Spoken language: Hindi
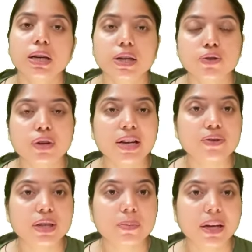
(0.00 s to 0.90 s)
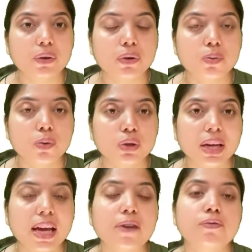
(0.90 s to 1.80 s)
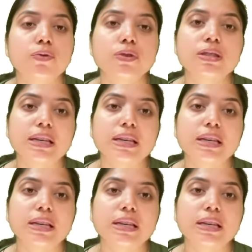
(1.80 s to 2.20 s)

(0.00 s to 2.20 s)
ये जो क्रायोस्टेट माइक्रोटोम होता है फ्रोजन